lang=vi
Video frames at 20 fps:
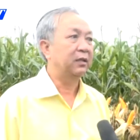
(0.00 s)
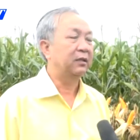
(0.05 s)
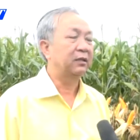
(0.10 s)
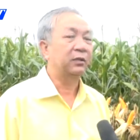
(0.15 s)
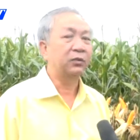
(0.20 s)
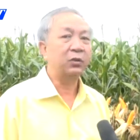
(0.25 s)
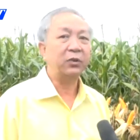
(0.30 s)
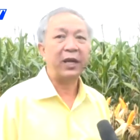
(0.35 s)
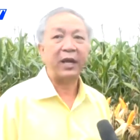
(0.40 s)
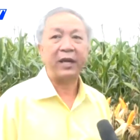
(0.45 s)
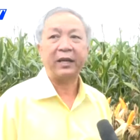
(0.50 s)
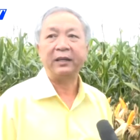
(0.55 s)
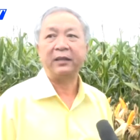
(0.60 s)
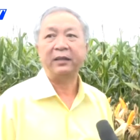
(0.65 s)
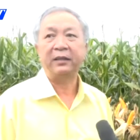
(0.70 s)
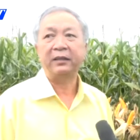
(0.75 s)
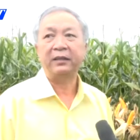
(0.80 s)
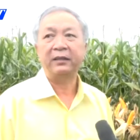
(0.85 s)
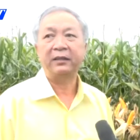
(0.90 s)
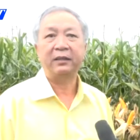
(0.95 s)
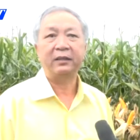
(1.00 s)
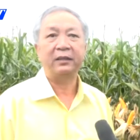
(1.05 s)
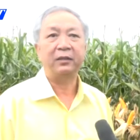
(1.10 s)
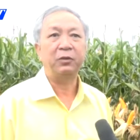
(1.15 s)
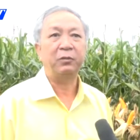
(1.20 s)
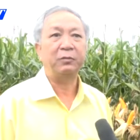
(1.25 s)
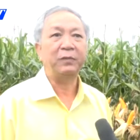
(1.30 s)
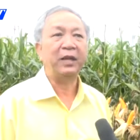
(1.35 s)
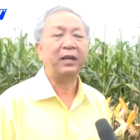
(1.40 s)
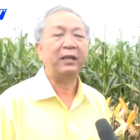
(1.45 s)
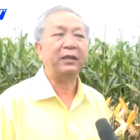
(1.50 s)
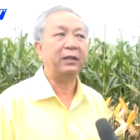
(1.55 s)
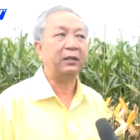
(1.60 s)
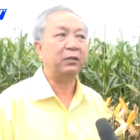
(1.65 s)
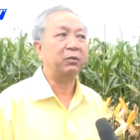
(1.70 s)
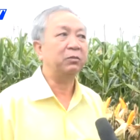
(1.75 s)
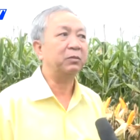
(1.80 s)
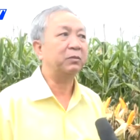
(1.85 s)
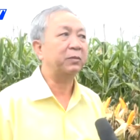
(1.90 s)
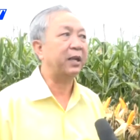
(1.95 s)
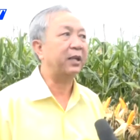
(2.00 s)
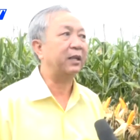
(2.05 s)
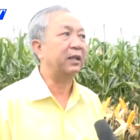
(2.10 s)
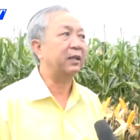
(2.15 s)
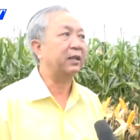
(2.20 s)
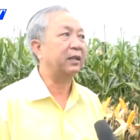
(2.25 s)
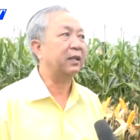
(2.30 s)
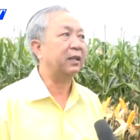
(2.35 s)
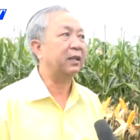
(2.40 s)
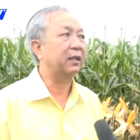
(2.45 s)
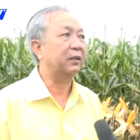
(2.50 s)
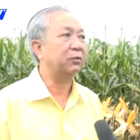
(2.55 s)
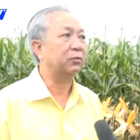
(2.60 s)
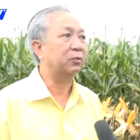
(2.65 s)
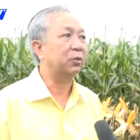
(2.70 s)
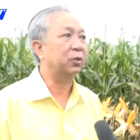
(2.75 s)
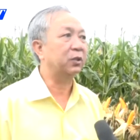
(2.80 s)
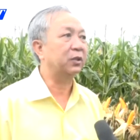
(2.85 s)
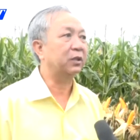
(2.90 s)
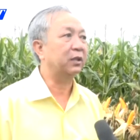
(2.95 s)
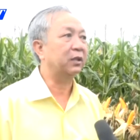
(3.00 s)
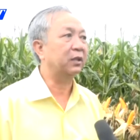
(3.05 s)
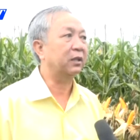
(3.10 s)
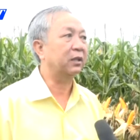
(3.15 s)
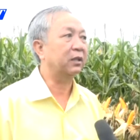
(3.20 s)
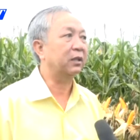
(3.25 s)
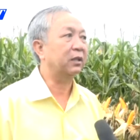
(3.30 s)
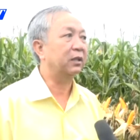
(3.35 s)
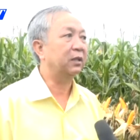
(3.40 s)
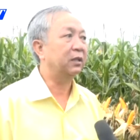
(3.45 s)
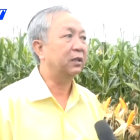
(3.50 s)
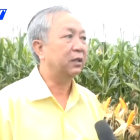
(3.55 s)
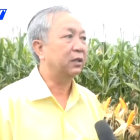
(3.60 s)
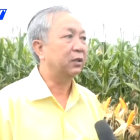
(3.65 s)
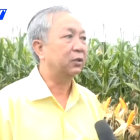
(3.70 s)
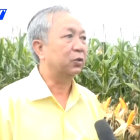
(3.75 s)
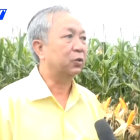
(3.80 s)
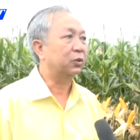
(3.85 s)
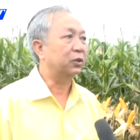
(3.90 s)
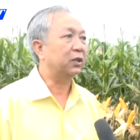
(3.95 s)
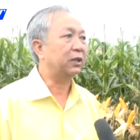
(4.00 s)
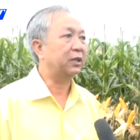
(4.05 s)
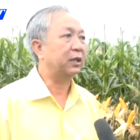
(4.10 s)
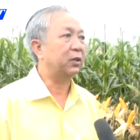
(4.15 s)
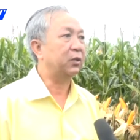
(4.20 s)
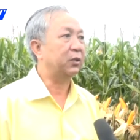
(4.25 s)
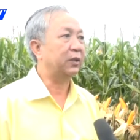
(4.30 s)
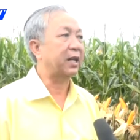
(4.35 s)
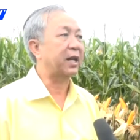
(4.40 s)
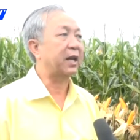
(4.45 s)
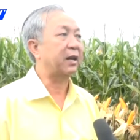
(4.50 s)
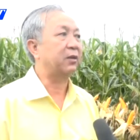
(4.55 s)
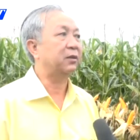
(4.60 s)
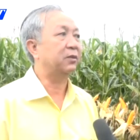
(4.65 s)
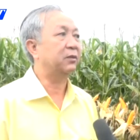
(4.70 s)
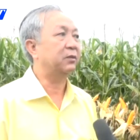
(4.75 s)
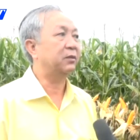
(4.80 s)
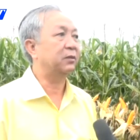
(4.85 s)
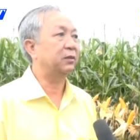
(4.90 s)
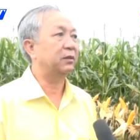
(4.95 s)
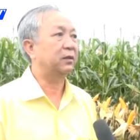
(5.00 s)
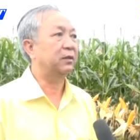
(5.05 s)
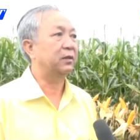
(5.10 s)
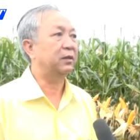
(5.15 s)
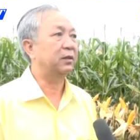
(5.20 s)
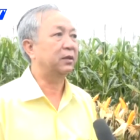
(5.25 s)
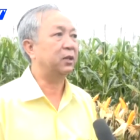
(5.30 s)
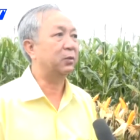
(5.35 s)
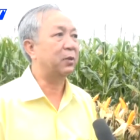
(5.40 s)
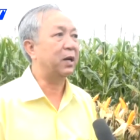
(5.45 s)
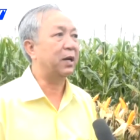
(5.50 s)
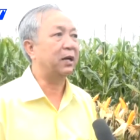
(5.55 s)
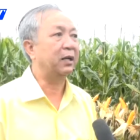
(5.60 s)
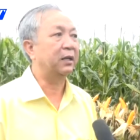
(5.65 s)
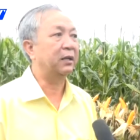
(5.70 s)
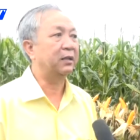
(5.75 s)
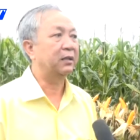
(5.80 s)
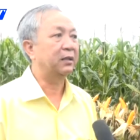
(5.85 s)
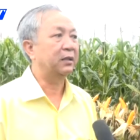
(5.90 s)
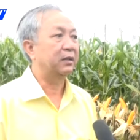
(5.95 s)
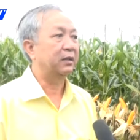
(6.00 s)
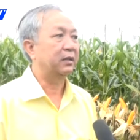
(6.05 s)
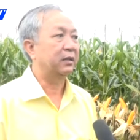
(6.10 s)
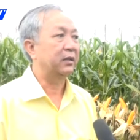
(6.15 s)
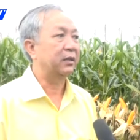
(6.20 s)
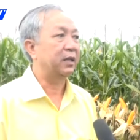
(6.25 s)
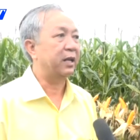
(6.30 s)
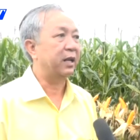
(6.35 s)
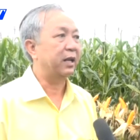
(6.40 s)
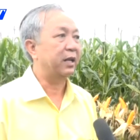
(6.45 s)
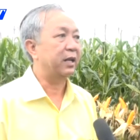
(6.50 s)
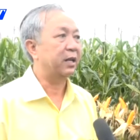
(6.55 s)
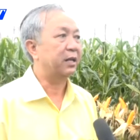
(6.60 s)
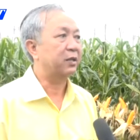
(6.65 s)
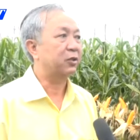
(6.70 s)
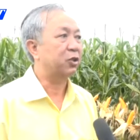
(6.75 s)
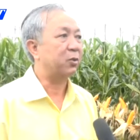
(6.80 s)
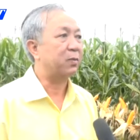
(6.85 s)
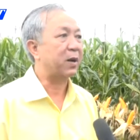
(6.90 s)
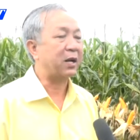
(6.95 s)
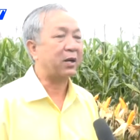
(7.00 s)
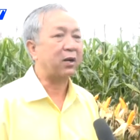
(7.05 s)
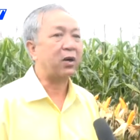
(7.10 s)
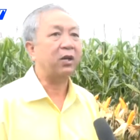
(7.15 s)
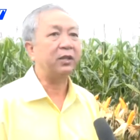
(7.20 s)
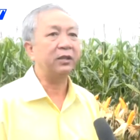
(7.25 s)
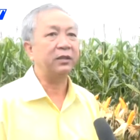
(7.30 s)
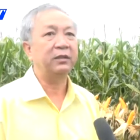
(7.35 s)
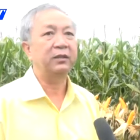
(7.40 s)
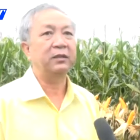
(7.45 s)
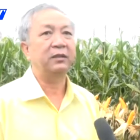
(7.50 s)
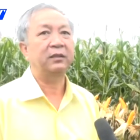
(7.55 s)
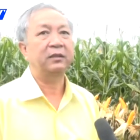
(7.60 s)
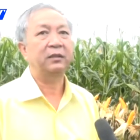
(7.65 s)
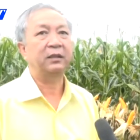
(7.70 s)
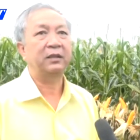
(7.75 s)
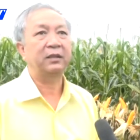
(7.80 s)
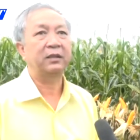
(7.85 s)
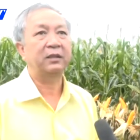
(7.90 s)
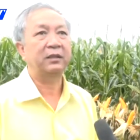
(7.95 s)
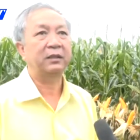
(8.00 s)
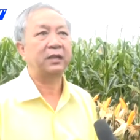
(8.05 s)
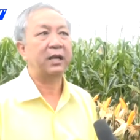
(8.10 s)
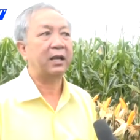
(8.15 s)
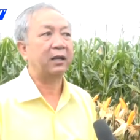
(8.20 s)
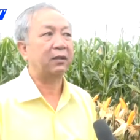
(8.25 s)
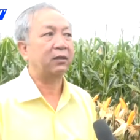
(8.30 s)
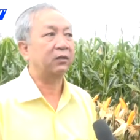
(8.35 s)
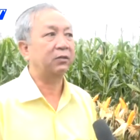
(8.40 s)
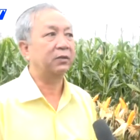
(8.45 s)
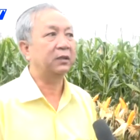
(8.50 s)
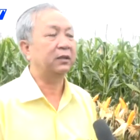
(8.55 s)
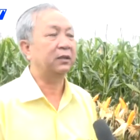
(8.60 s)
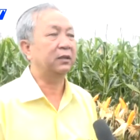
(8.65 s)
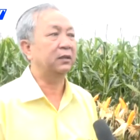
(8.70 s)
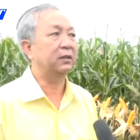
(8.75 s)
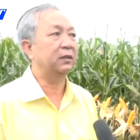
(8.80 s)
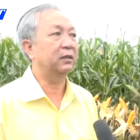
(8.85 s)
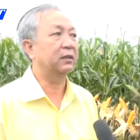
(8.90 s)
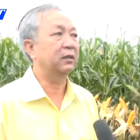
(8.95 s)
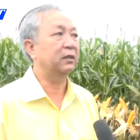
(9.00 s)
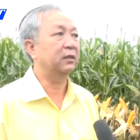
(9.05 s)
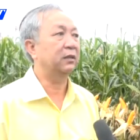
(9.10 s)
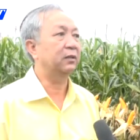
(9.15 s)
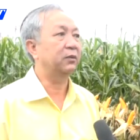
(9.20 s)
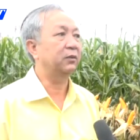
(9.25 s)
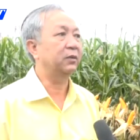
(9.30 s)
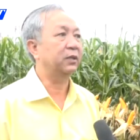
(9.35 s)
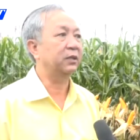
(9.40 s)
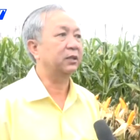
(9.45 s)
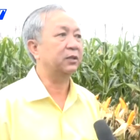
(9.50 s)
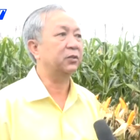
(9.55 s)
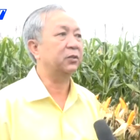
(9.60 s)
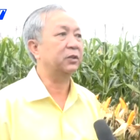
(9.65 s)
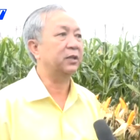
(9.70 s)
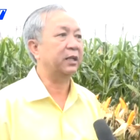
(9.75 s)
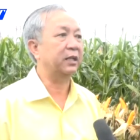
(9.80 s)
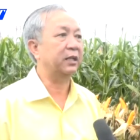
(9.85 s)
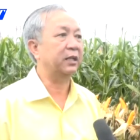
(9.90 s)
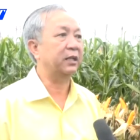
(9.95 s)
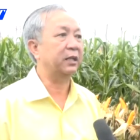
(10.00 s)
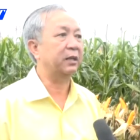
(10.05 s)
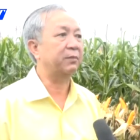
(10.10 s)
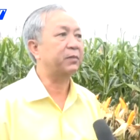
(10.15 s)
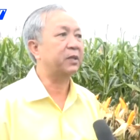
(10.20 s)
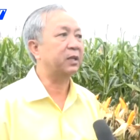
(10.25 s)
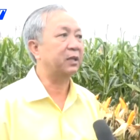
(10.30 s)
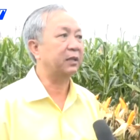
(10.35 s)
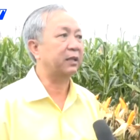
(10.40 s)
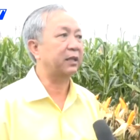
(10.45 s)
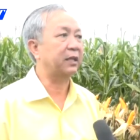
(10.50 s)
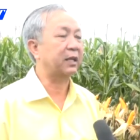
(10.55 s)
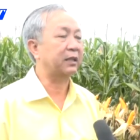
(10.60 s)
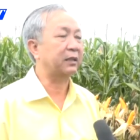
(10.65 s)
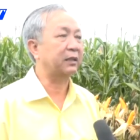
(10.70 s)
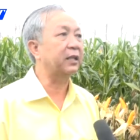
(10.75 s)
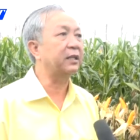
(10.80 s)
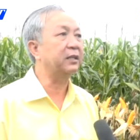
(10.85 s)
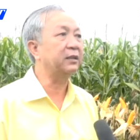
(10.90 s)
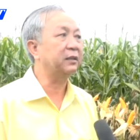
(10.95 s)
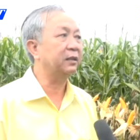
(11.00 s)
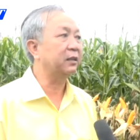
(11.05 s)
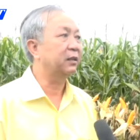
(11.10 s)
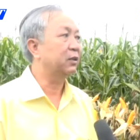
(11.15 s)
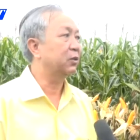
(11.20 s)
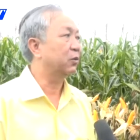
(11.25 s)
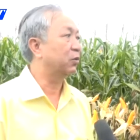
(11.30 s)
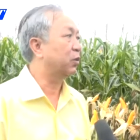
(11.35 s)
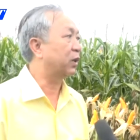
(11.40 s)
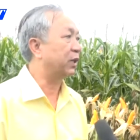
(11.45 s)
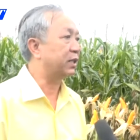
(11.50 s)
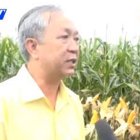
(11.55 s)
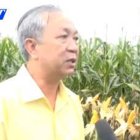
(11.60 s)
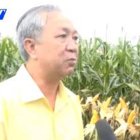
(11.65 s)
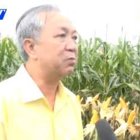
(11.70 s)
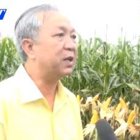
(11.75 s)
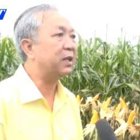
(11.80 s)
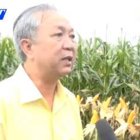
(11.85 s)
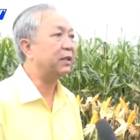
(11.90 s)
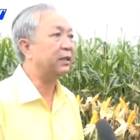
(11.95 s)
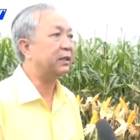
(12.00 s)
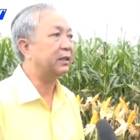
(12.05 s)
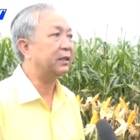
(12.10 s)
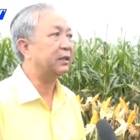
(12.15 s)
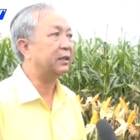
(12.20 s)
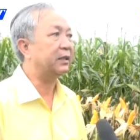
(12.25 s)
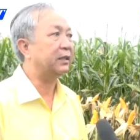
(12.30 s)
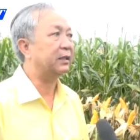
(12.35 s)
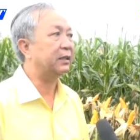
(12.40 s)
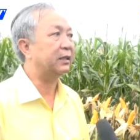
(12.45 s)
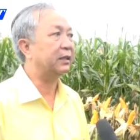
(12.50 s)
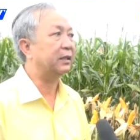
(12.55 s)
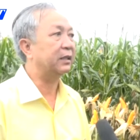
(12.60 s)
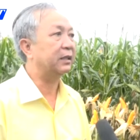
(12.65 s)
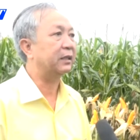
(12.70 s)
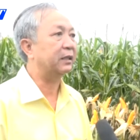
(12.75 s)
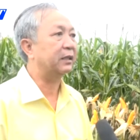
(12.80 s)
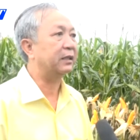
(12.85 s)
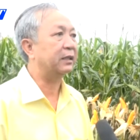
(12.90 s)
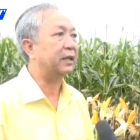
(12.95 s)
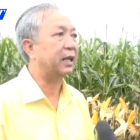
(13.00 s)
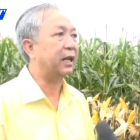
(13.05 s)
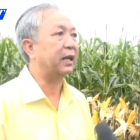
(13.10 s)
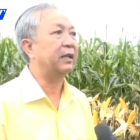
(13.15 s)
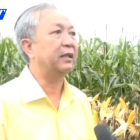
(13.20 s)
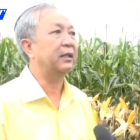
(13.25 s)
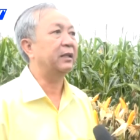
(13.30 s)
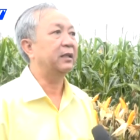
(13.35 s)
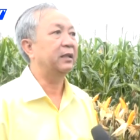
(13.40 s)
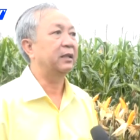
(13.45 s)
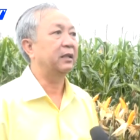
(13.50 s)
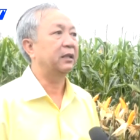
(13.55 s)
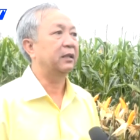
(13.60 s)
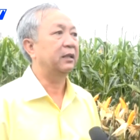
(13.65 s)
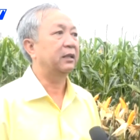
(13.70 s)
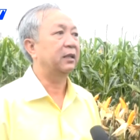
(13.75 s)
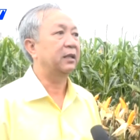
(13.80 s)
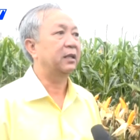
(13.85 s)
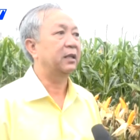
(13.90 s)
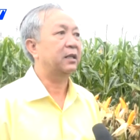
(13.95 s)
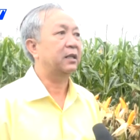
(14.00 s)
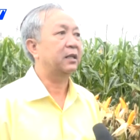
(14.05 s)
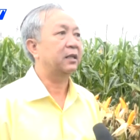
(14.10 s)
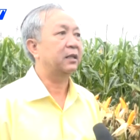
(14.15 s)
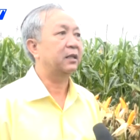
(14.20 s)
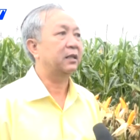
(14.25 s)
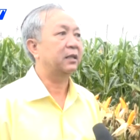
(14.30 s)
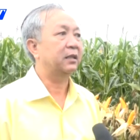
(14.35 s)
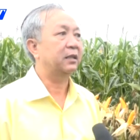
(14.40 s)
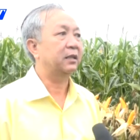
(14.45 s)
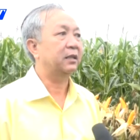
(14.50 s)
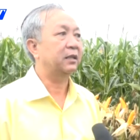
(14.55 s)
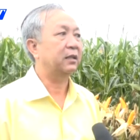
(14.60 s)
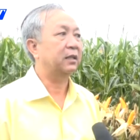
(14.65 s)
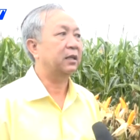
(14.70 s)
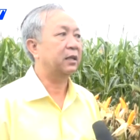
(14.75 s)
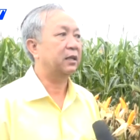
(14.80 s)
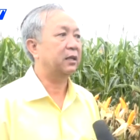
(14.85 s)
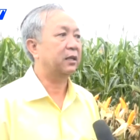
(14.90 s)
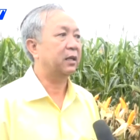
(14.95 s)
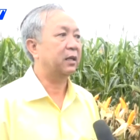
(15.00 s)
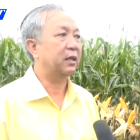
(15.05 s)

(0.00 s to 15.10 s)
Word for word: Cư Rút này. Thì hôm nay thì cũng hôm nay đây là chúng tôi tổ chức cái hội thảo à, đầu bờ để cho bà con tại khu vực ừ, huyện Cư Rút này được nắm được cái đặc tính của cái giống mới này đã,